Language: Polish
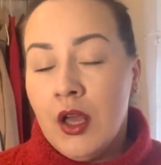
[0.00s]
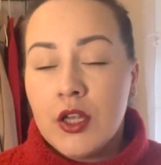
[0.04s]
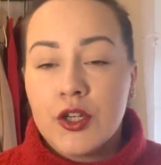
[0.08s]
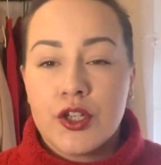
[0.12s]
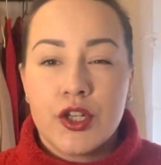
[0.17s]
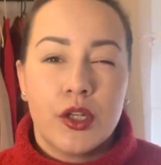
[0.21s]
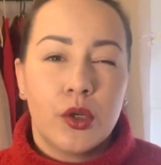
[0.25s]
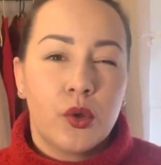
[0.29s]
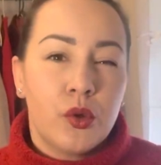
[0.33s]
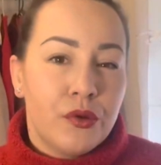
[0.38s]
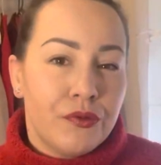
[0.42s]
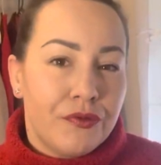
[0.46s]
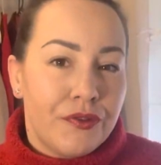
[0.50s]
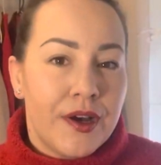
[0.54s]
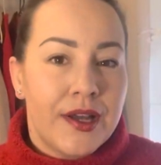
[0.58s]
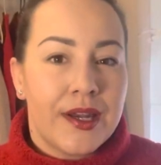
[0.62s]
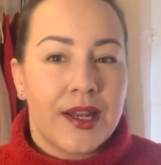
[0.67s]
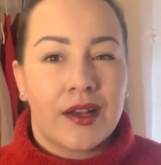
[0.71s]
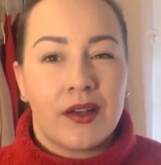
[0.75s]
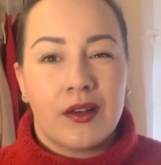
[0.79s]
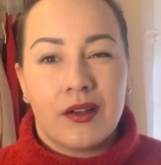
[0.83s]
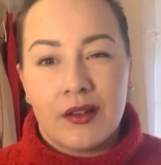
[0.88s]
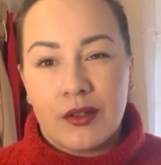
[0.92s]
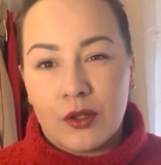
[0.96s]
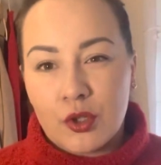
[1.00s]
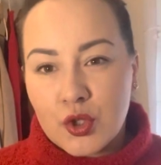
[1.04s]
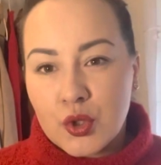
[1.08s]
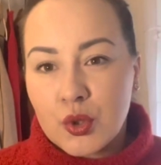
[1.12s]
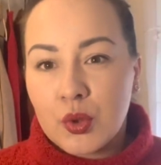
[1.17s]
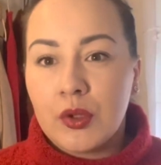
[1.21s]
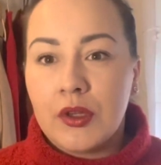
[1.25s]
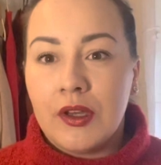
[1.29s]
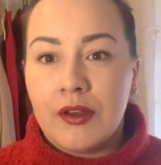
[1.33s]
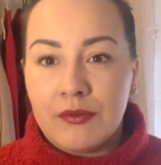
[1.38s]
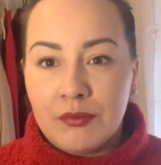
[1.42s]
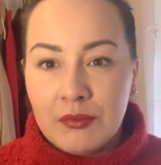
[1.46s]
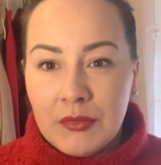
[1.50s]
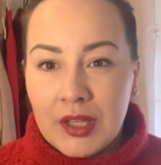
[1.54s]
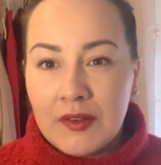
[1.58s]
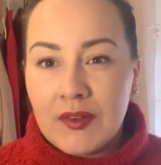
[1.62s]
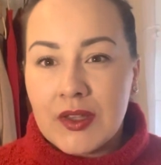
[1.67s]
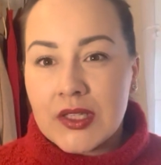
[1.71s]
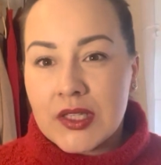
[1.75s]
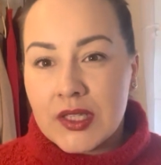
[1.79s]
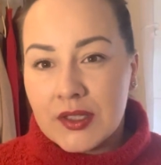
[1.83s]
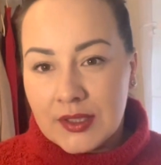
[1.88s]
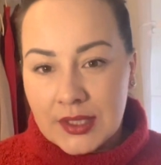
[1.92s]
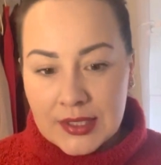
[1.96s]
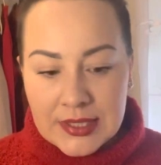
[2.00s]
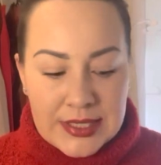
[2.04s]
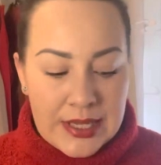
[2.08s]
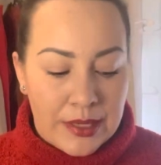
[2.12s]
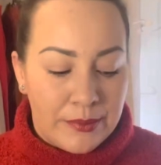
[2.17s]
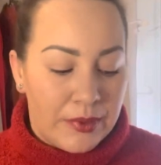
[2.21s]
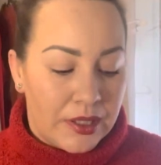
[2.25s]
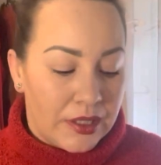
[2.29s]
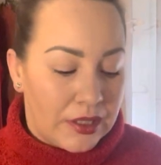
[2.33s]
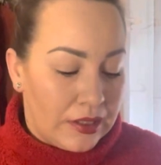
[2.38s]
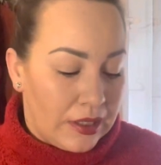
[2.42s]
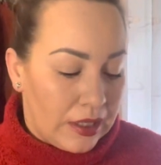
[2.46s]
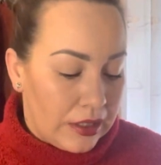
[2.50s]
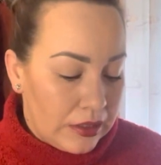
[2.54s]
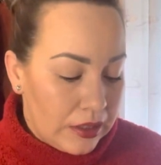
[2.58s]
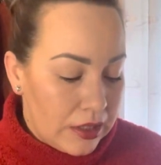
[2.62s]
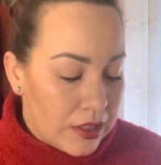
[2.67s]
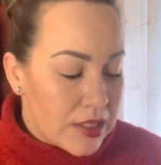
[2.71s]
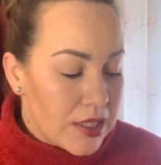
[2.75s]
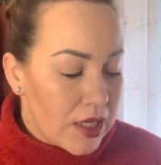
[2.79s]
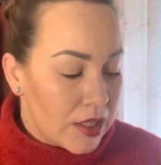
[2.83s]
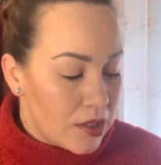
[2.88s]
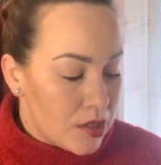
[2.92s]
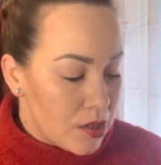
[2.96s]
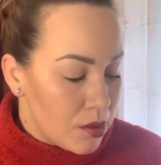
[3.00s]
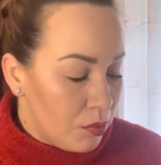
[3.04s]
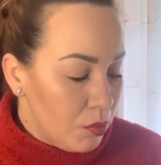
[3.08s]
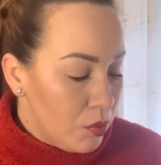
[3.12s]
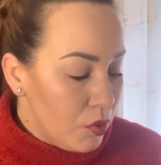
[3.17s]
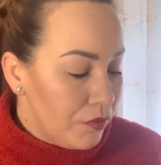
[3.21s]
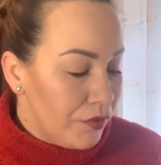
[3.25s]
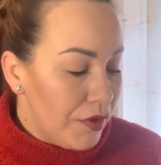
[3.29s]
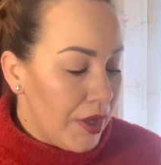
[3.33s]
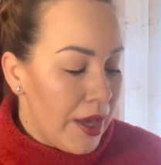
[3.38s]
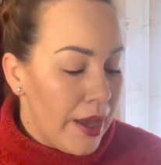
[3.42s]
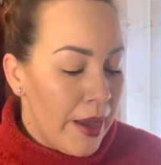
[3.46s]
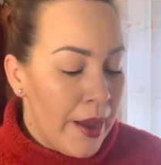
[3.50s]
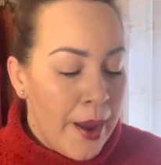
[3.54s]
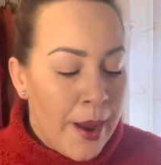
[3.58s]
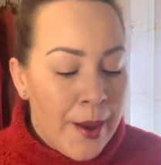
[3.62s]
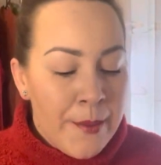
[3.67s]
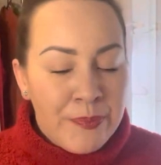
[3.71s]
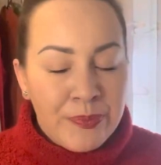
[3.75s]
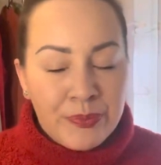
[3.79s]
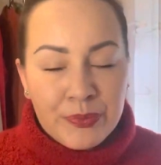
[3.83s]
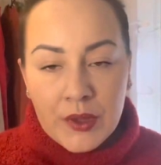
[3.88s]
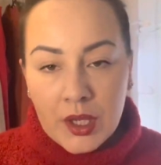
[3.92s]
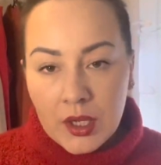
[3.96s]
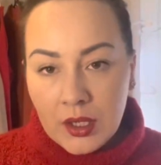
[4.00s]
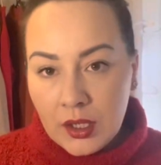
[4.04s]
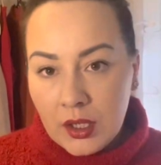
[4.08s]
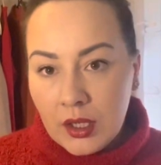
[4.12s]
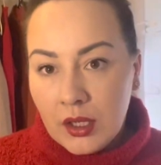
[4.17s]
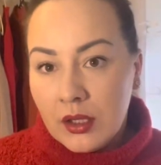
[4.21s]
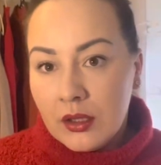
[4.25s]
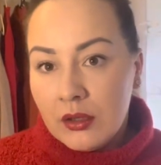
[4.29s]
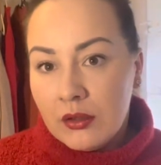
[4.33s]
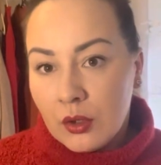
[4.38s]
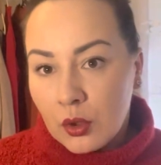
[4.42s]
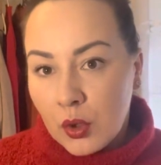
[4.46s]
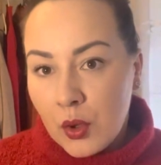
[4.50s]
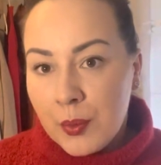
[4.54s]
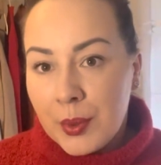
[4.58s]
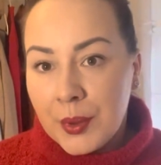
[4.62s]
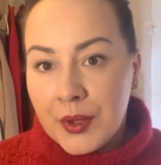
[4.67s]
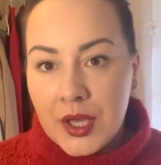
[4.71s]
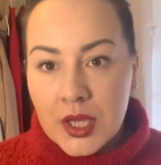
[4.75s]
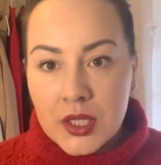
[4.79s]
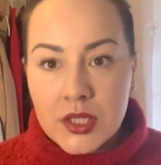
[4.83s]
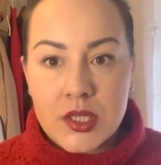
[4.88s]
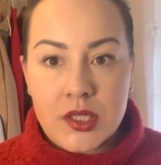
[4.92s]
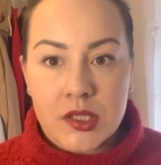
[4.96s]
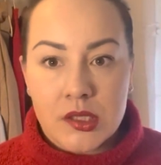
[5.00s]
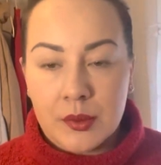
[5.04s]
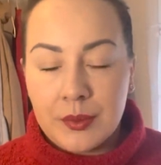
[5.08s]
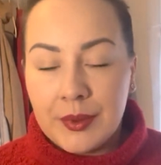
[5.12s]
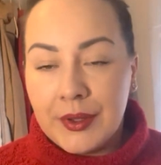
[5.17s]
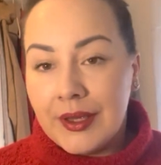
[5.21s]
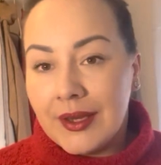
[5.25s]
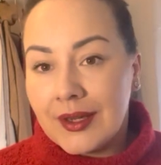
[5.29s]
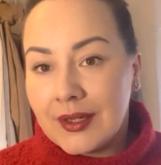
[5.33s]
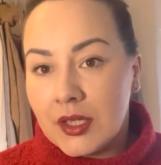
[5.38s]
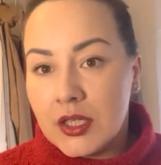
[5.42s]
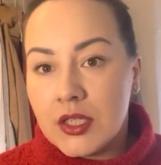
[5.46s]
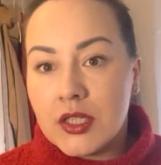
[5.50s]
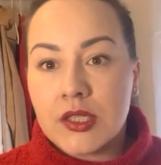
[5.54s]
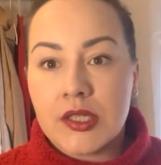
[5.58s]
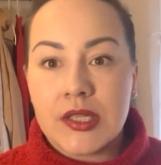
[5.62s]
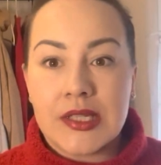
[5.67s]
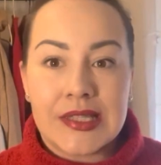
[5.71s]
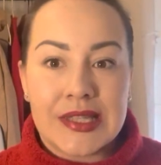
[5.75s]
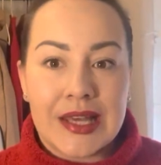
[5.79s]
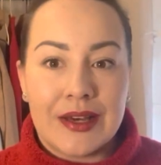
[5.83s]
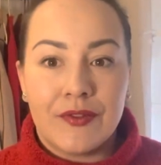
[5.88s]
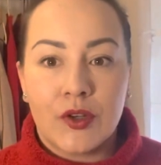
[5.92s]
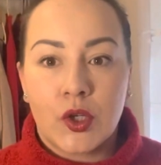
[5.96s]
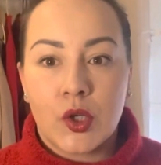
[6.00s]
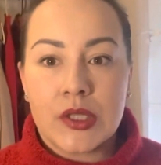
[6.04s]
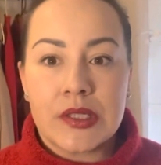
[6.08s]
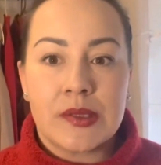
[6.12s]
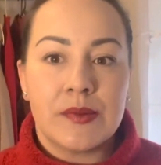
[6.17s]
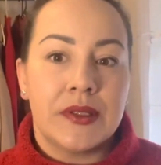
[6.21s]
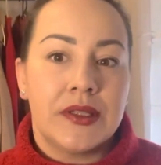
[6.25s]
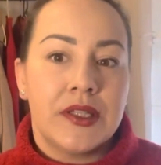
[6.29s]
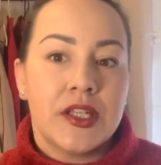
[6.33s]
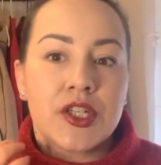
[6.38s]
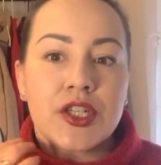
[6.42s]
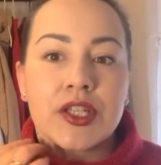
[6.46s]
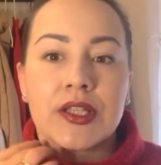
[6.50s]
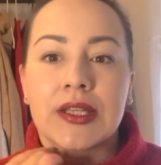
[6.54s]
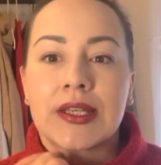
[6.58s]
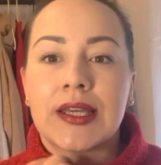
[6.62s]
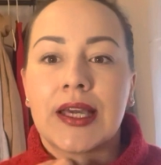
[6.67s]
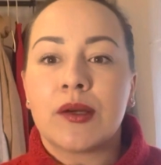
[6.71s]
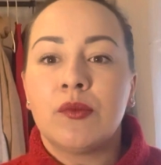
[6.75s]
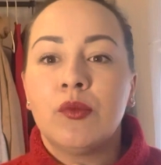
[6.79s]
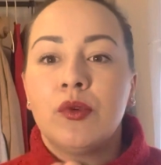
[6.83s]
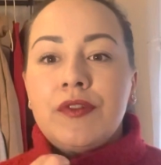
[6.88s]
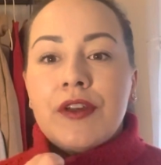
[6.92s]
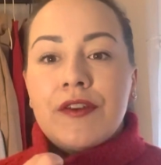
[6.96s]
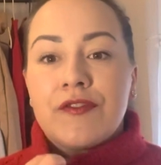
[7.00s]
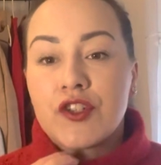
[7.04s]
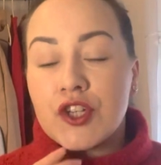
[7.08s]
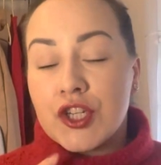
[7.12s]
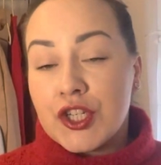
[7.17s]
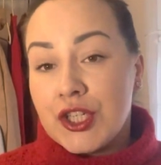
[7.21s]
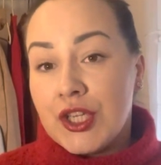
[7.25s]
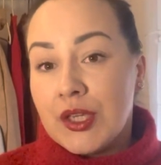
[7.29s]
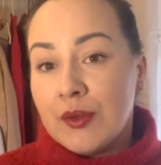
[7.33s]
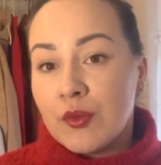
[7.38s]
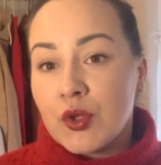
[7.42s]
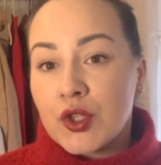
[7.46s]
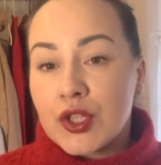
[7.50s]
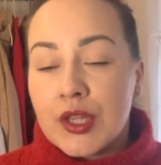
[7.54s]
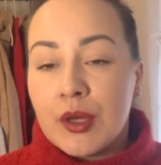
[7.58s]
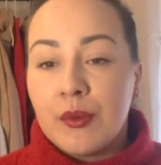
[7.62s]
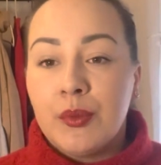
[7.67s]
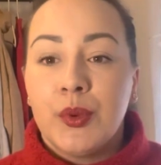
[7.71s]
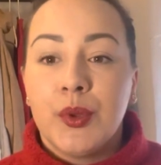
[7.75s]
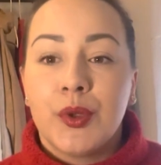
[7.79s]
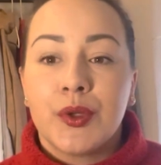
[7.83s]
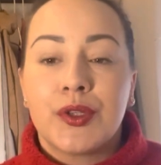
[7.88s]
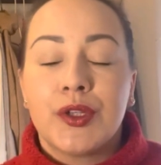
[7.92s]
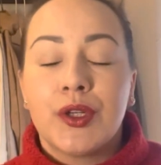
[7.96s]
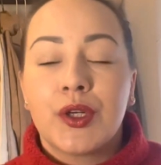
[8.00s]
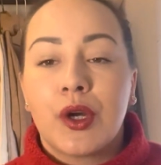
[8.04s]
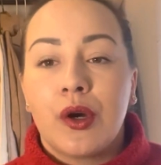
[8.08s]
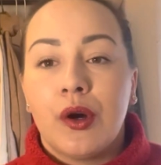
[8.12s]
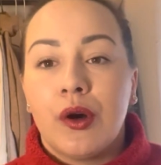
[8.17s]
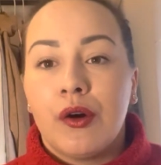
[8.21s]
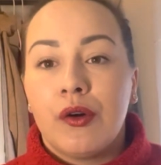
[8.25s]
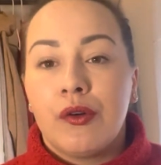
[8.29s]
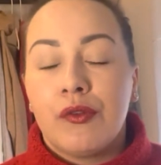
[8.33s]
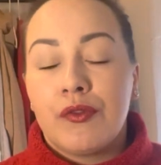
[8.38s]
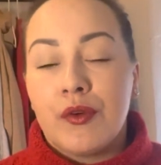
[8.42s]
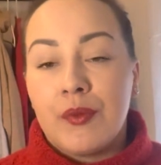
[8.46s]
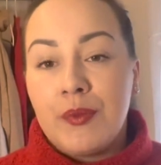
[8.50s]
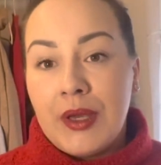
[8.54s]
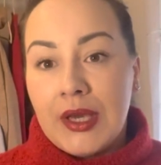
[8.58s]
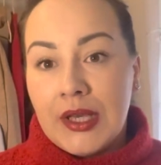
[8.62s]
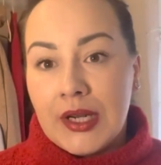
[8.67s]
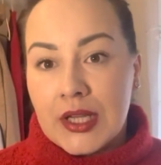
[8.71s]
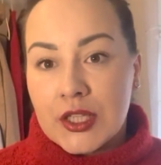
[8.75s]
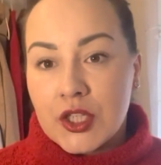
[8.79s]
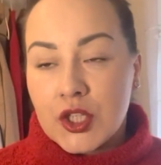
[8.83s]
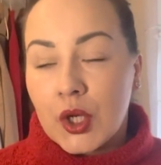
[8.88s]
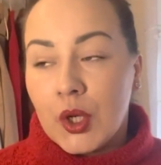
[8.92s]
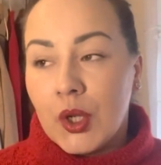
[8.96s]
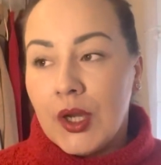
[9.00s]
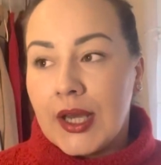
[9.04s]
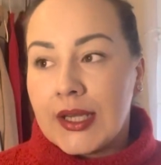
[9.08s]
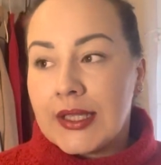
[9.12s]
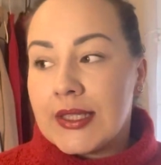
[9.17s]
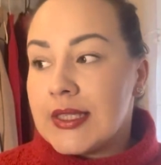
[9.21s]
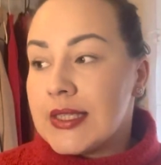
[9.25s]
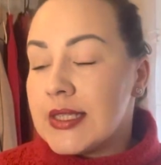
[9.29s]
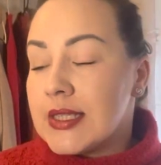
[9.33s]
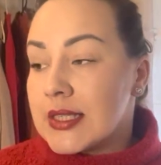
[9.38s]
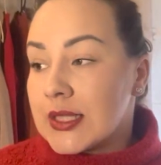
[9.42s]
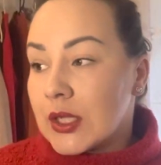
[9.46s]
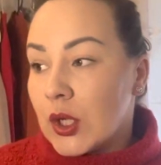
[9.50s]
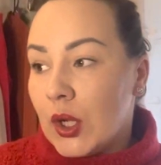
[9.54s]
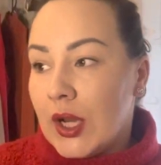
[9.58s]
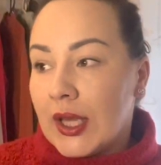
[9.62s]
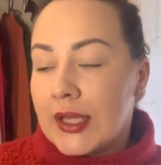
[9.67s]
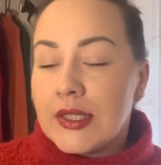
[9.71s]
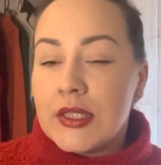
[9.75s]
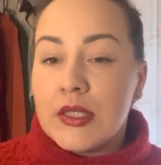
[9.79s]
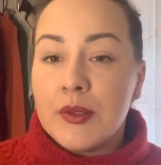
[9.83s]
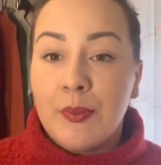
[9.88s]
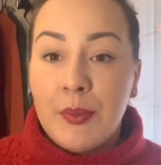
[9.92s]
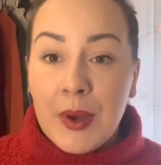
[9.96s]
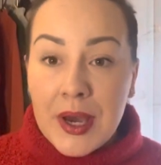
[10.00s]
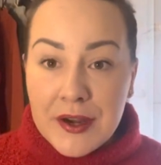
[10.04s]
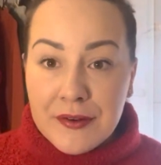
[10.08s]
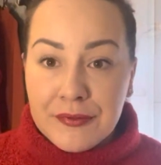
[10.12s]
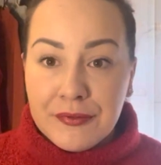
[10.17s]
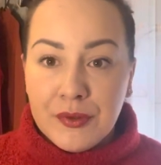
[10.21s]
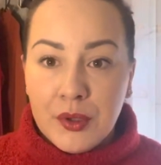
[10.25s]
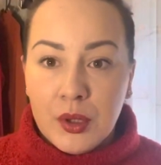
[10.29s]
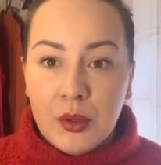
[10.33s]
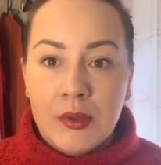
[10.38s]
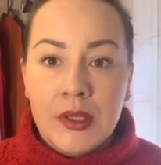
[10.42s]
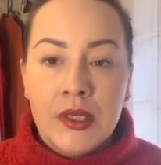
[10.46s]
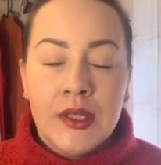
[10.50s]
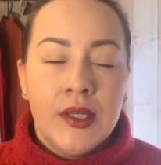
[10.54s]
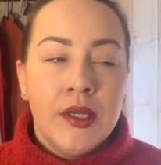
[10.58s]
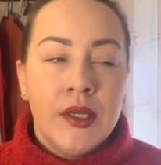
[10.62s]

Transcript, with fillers: Czyli kuferek kosztuje w mniej więcej tych samych granicach, co mówię i dokupujecie sobie jakieś zestawy kosmetyczne. Tak jak mówię wcześniej, można było tylko wybierać kolekcję, z kolekcji perfum.